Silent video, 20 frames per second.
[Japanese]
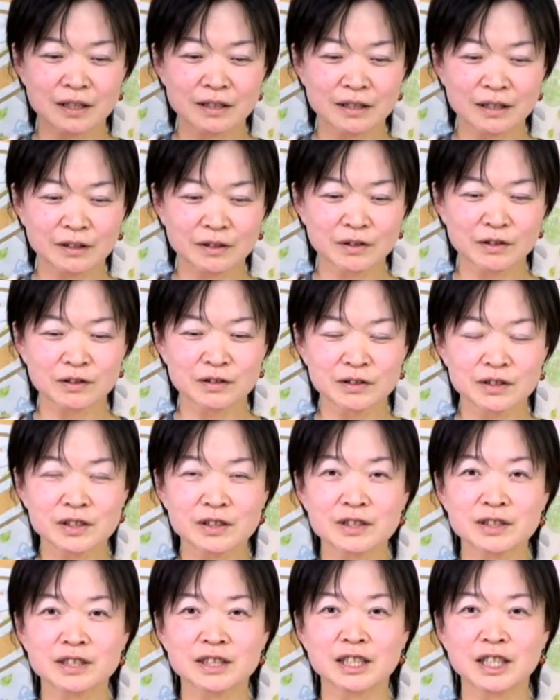あの
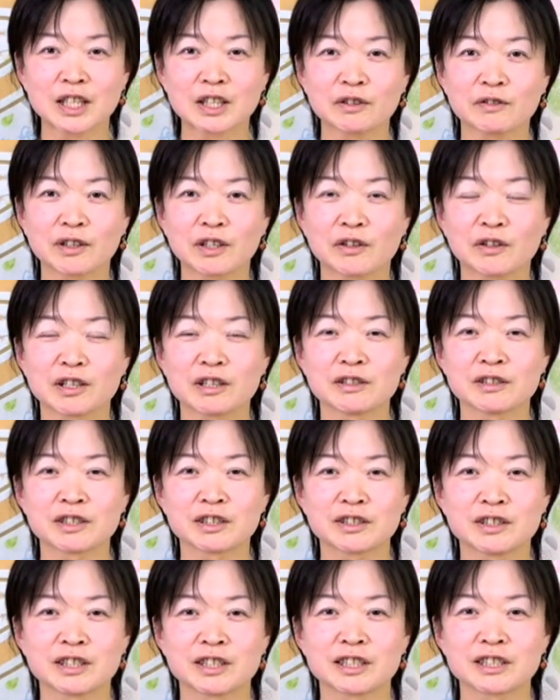美しい人はより
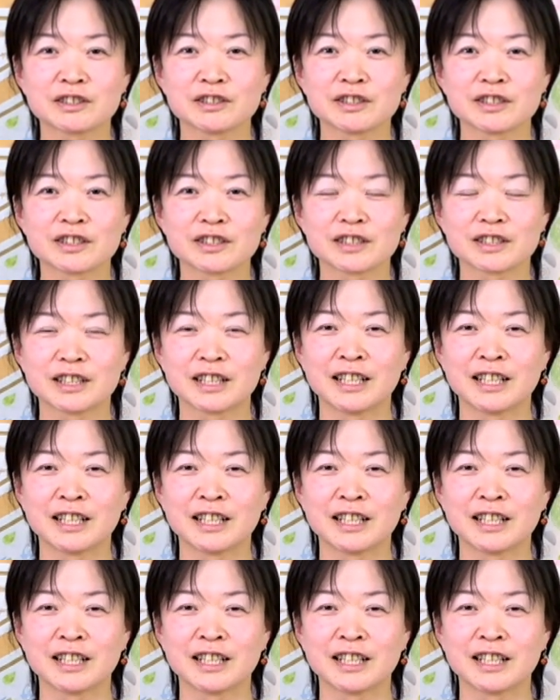美しく映る